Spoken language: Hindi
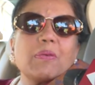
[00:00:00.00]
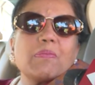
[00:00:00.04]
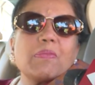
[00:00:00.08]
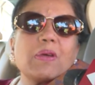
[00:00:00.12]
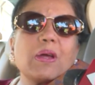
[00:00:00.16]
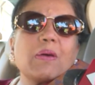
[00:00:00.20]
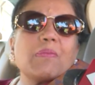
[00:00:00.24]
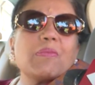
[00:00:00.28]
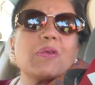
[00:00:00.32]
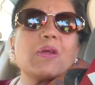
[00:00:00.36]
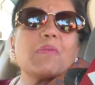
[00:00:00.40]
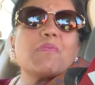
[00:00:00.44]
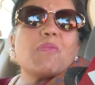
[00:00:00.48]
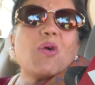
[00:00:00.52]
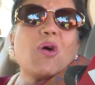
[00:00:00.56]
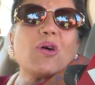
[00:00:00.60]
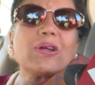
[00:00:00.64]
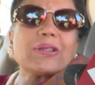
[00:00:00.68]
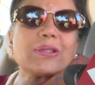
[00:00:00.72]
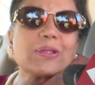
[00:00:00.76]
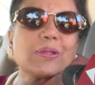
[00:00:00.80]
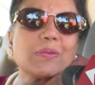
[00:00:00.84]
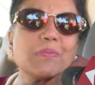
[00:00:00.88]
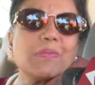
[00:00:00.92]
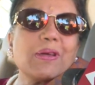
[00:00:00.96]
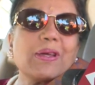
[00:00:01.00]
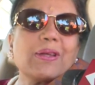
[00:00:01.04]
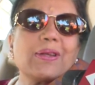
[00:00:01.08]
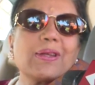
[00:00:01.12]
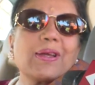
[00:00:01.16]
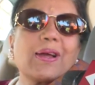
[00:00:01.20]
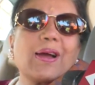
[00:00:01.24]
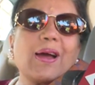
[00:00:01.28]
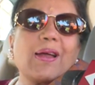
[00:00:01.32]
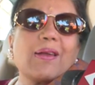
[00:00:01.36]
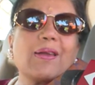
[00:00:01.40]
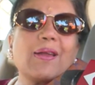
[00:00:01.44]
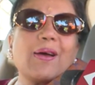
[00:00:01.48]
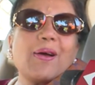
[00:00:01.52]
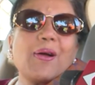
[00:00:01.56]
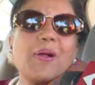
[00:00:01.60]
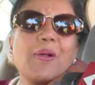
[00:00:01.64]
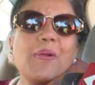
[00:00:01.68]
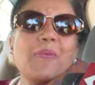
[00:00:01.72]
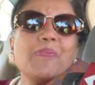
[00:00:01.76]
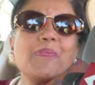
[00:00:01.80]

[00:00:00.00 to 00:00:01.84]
में भी हमने बहुत समय निकाला